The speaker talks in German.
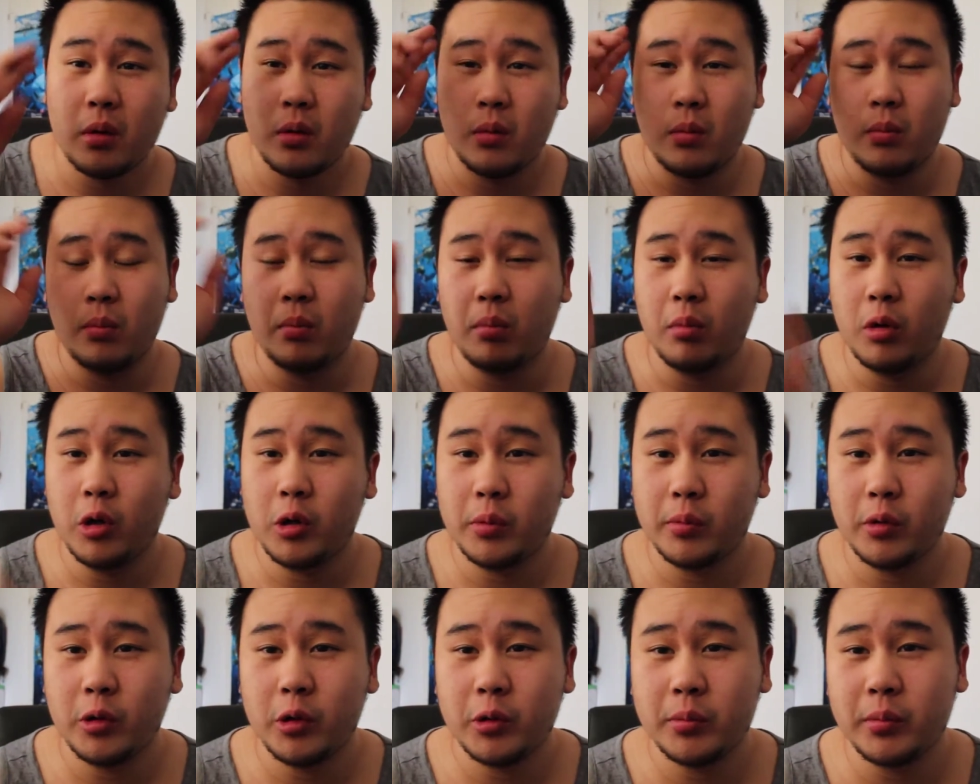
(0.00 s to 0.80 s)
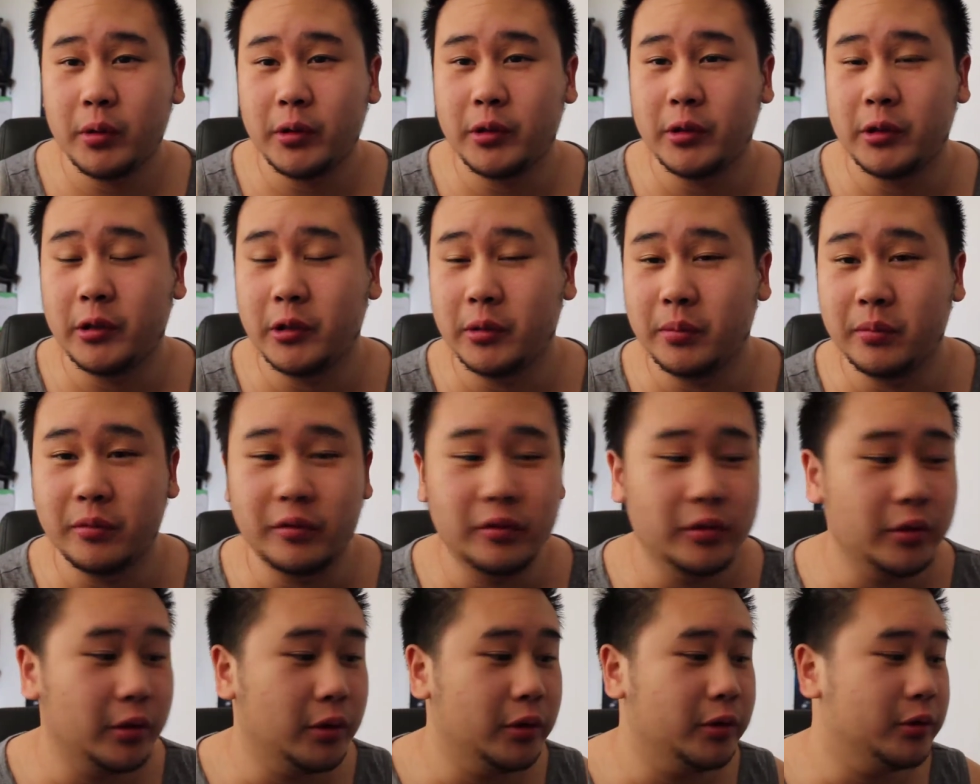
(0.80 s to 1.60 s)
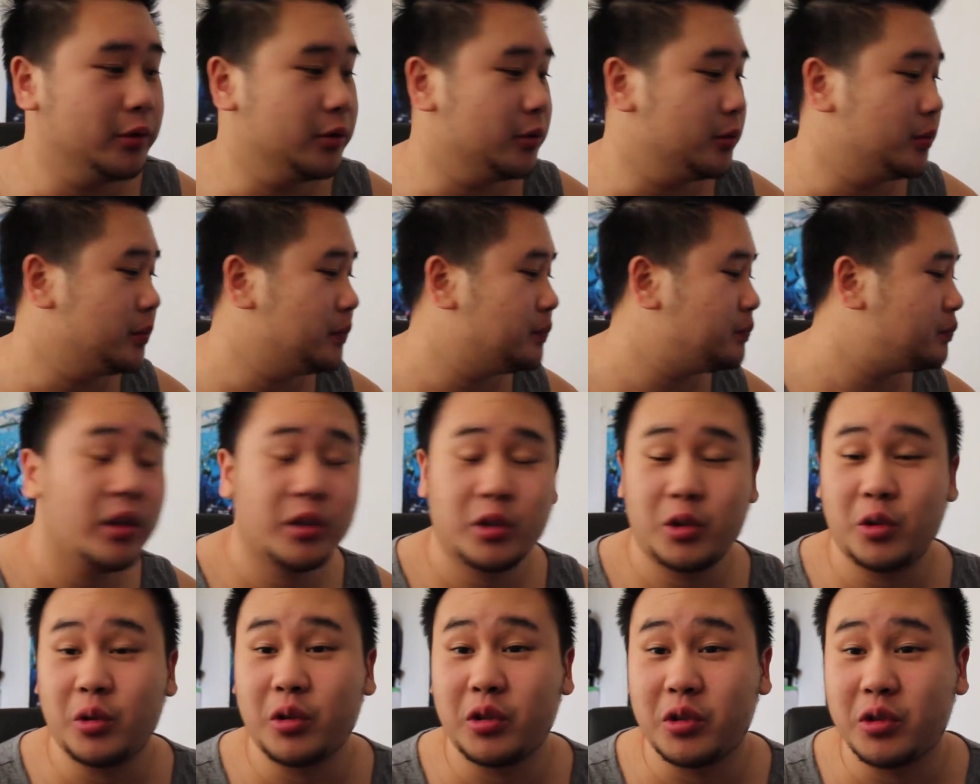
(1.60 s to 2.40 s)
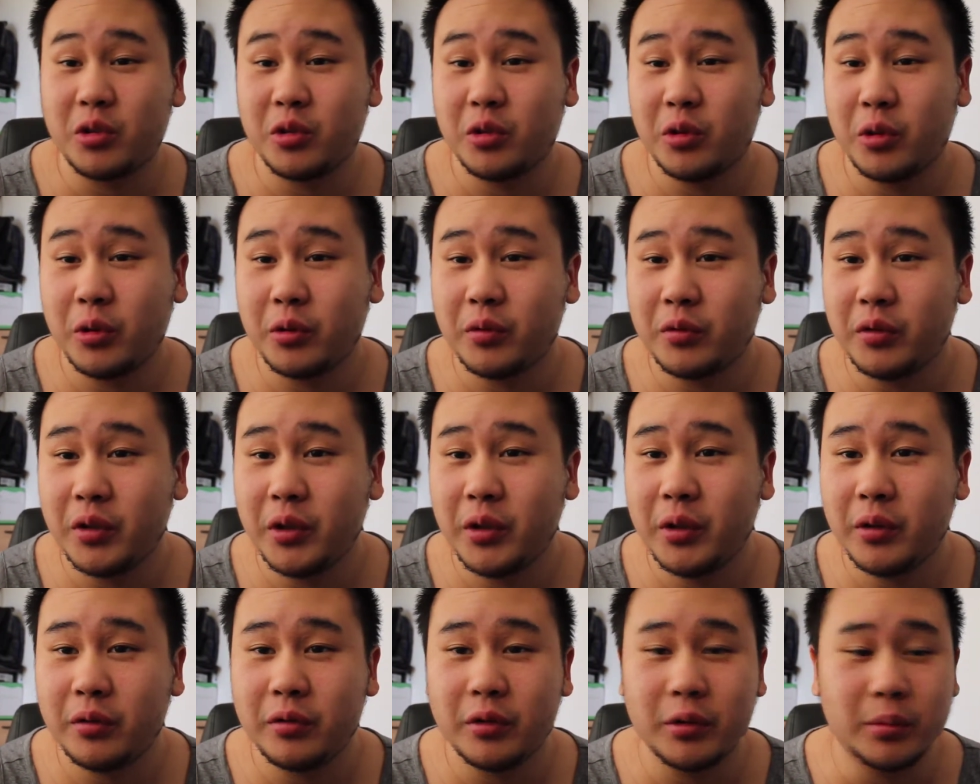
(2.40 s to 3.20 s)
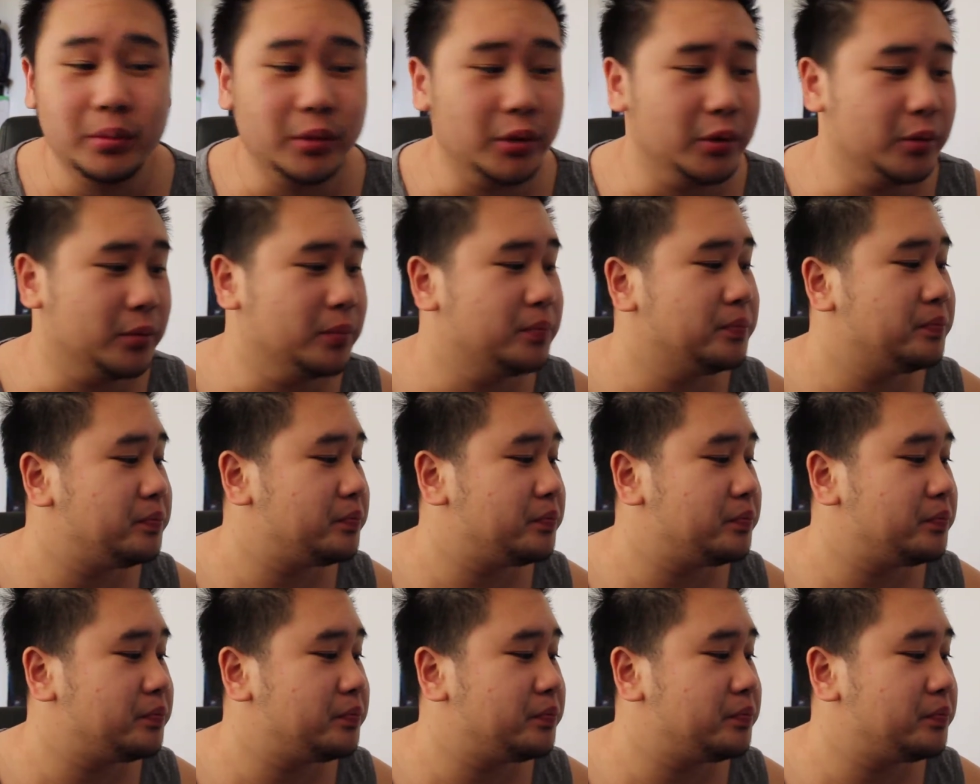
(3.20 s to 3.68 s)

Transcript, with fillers: Moin moin meine lieben Freunde, zurück zu einem neuen Video von mir.